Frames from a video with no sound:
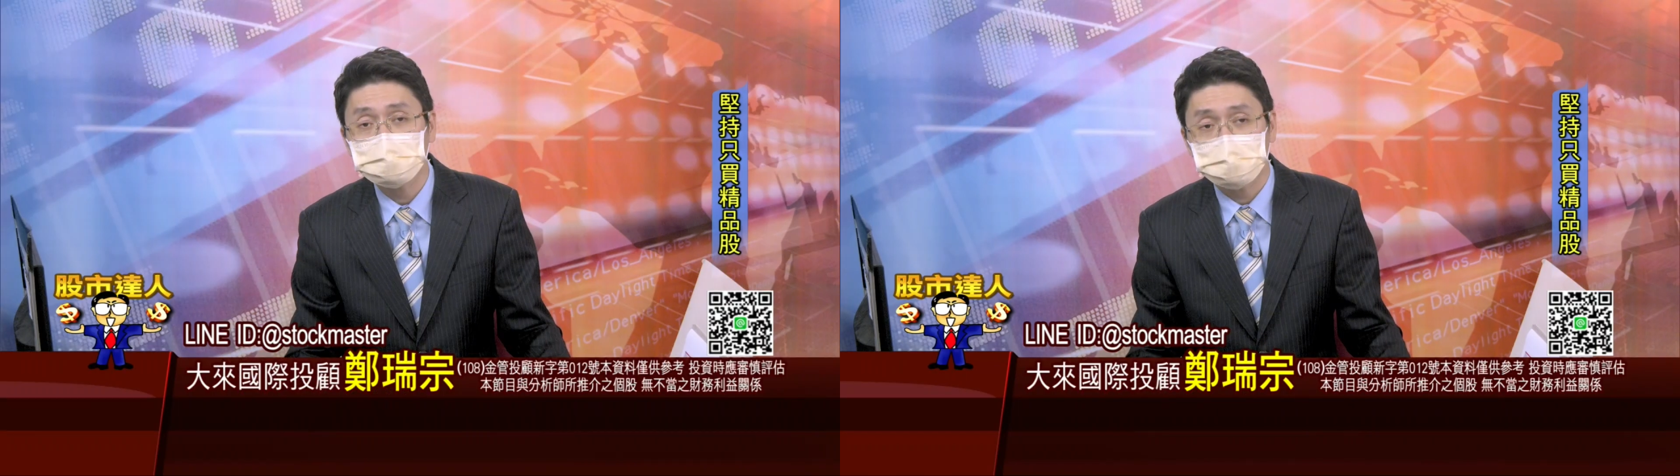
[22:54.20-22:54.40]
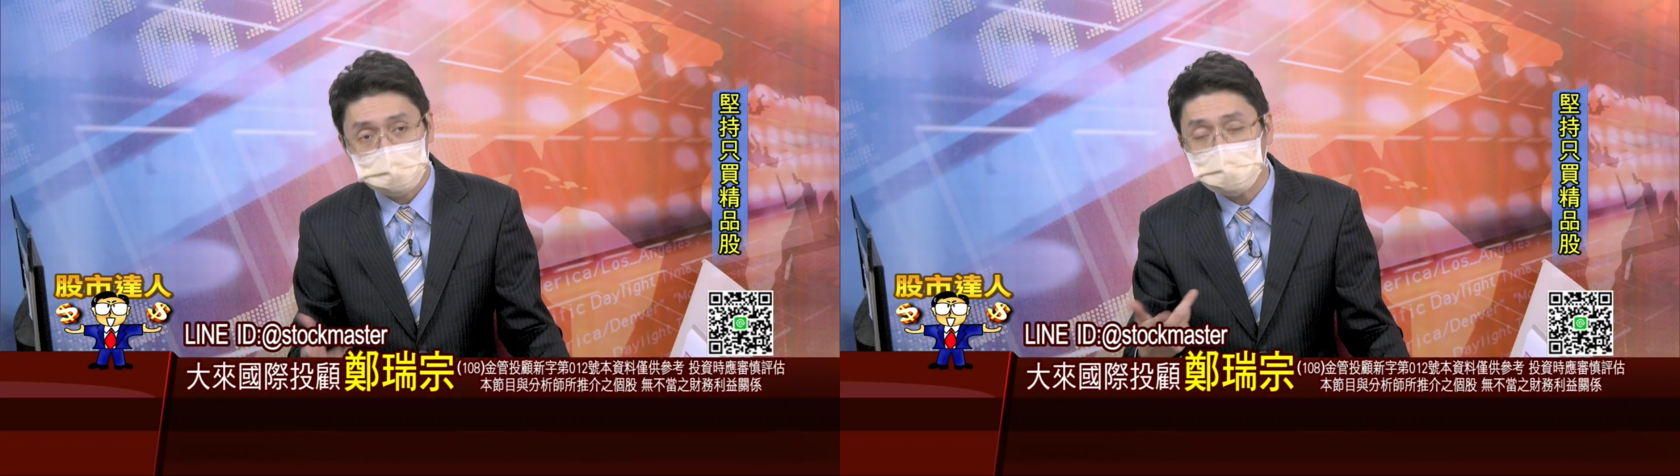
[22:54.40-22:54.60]

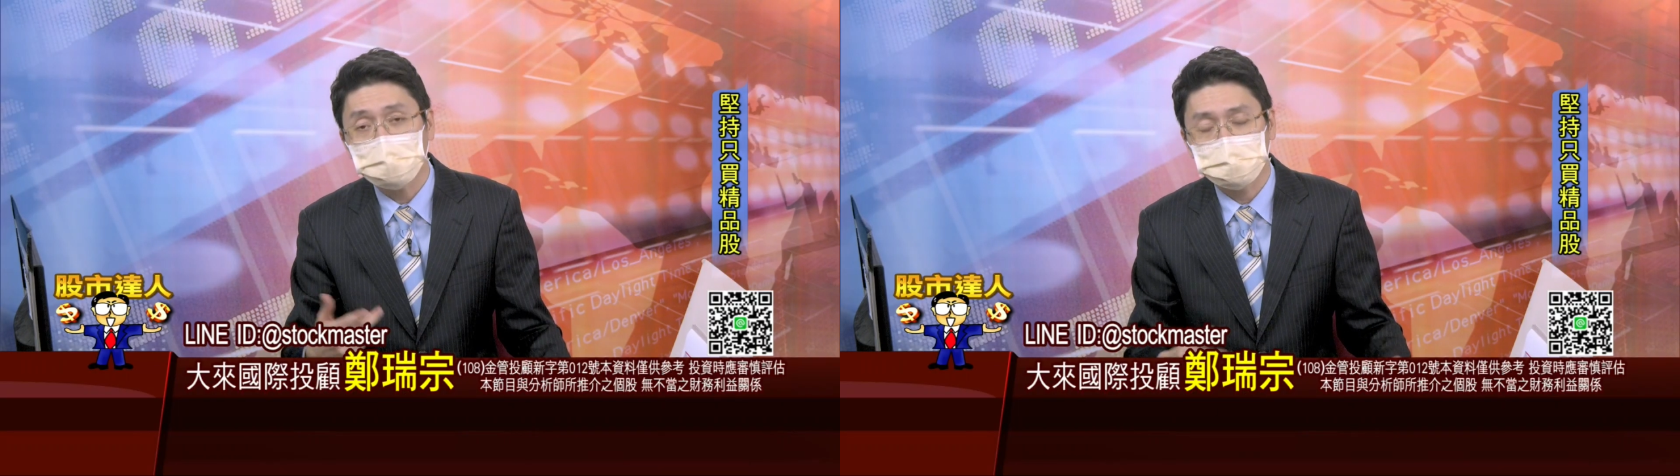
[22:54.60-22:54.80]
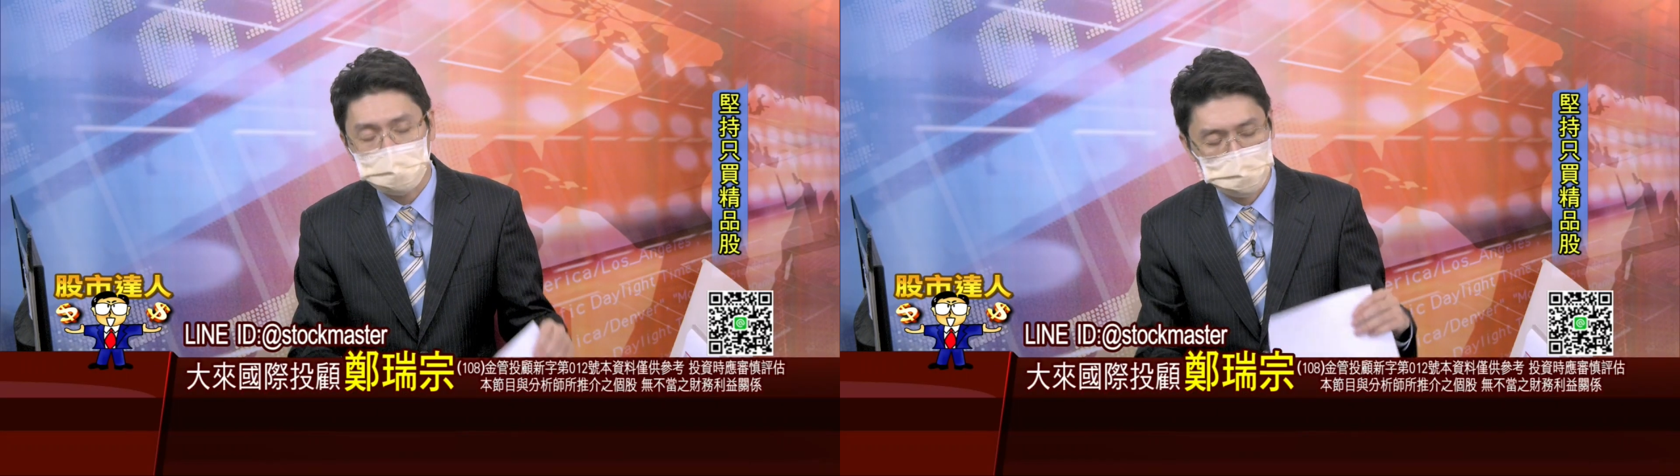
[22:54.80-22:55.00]
一
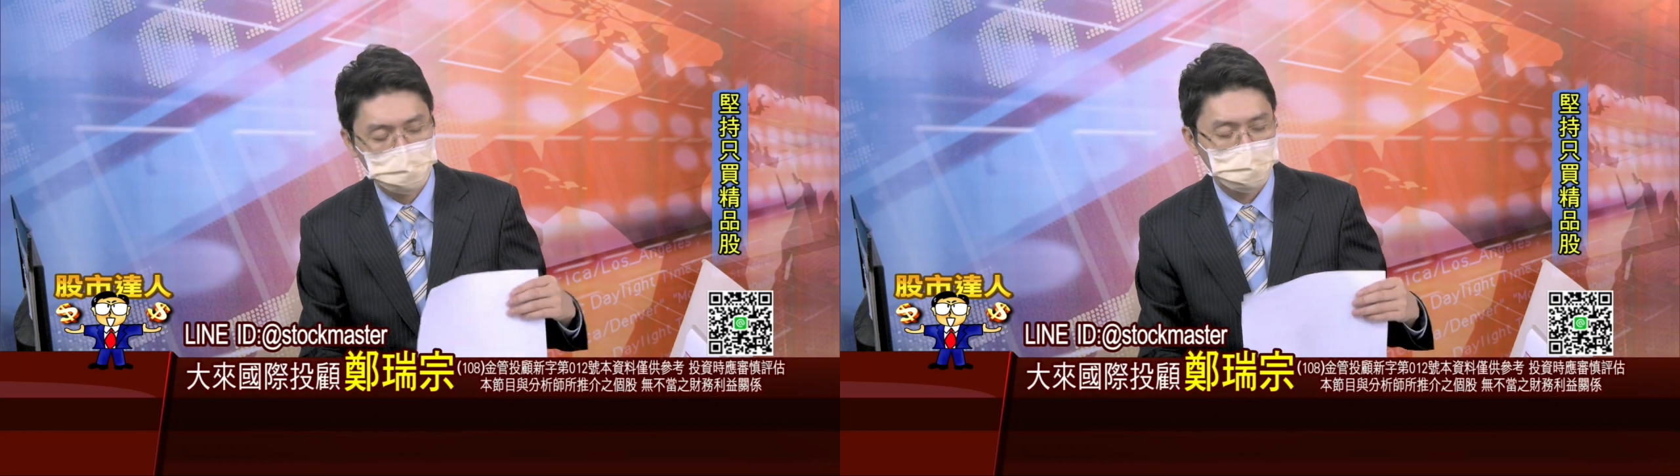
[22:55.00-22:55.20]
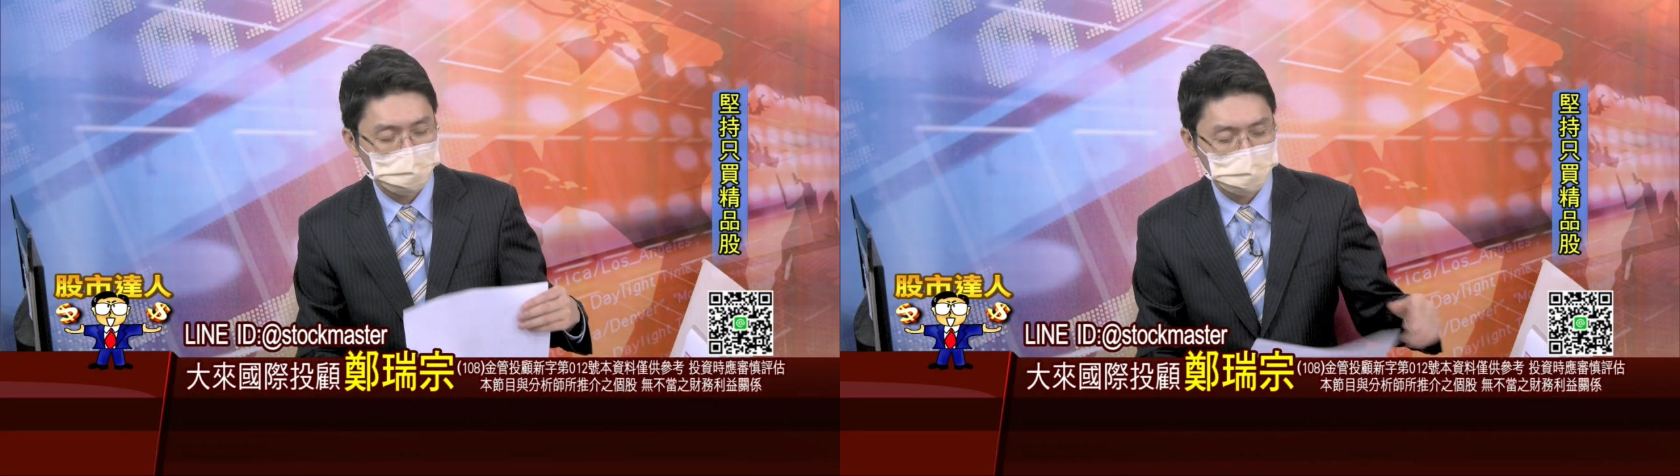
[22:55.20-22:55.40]
样嘛，
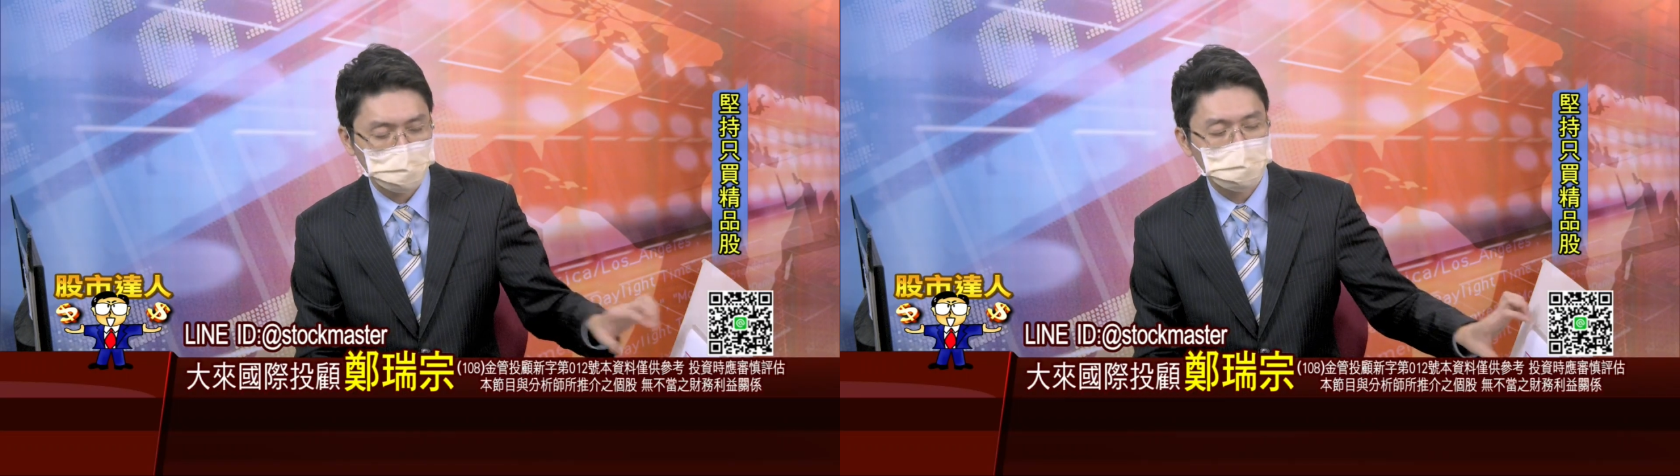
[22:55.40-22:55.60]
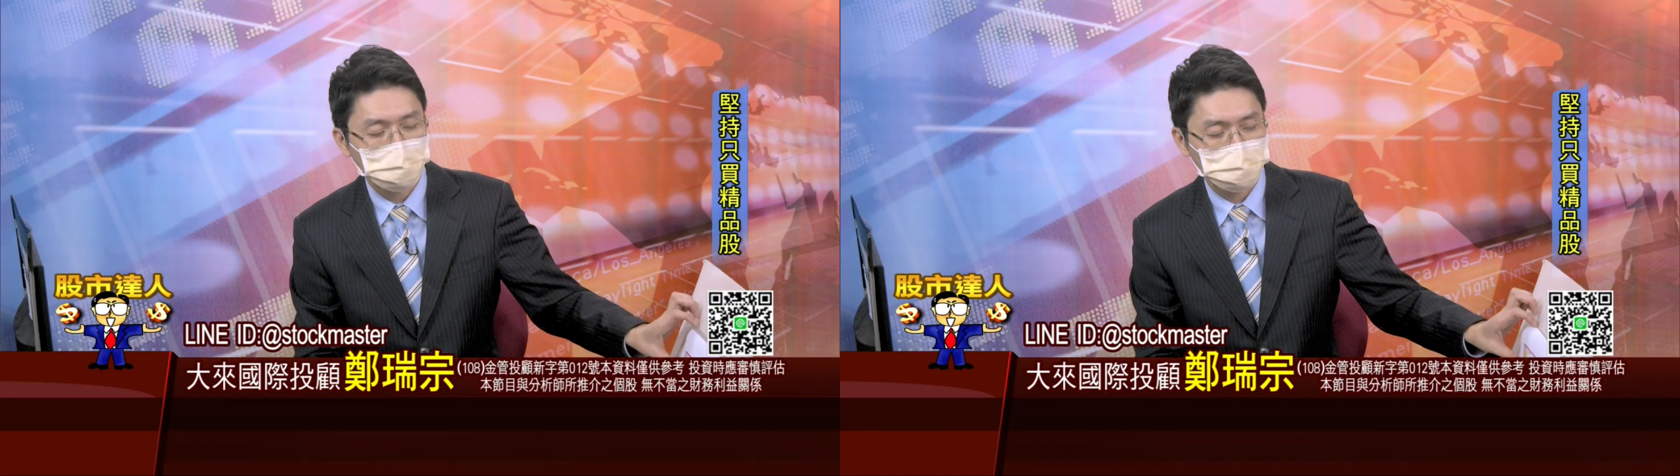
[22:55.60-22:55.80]
我
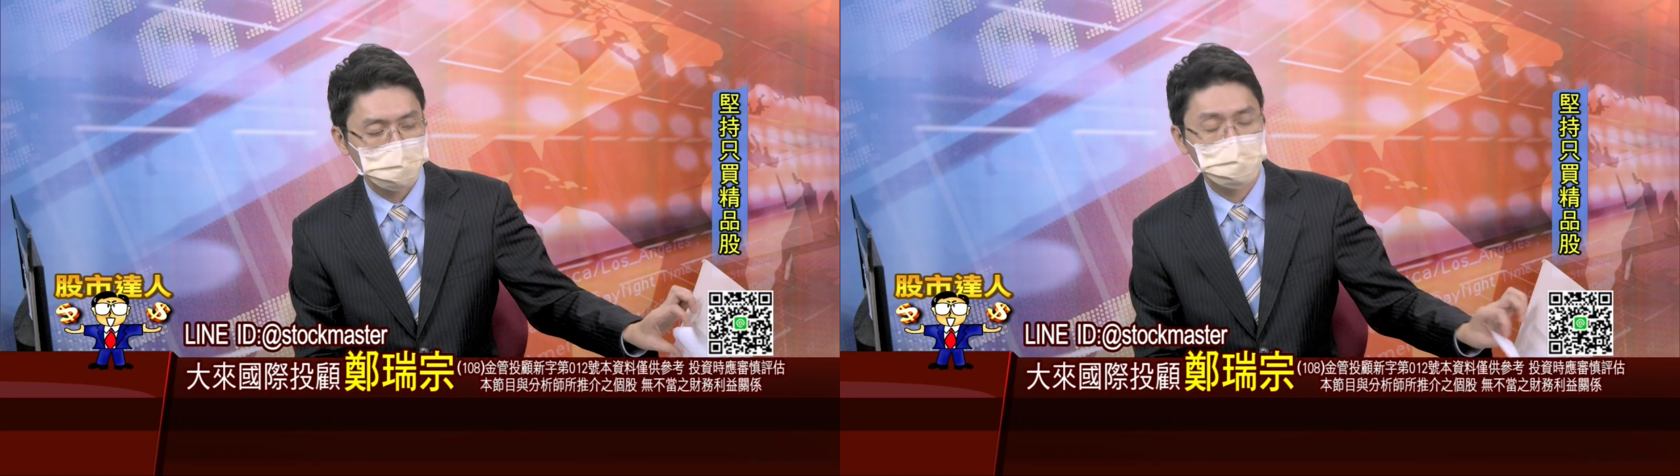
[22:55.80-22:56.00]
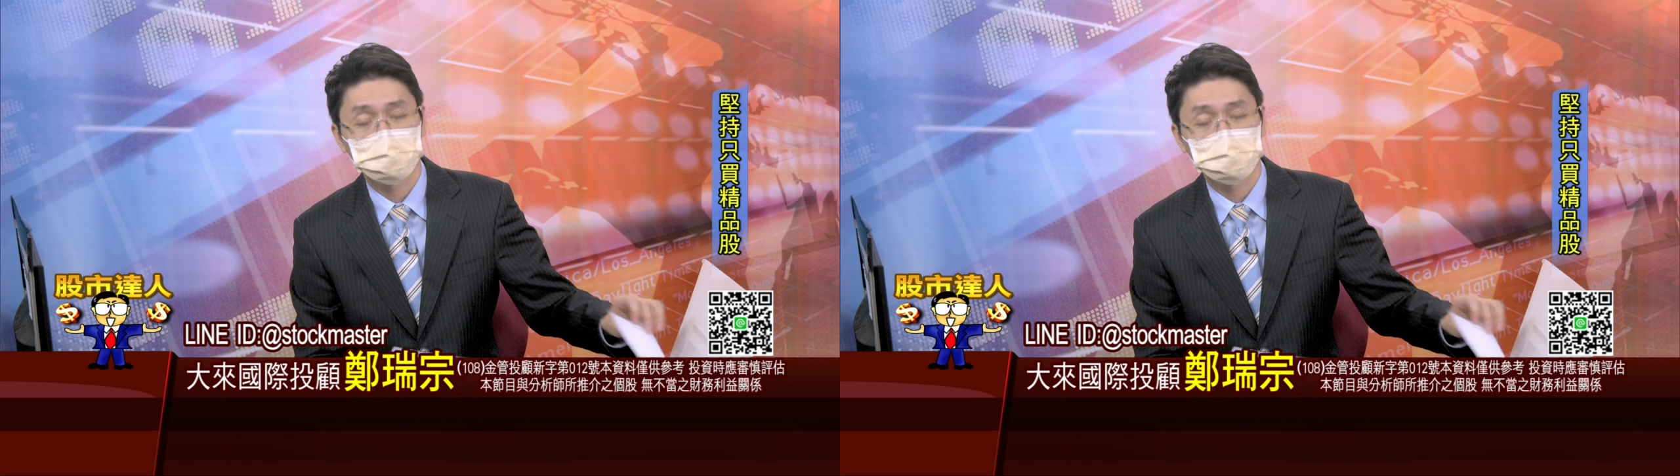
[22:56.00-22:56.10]
都一样，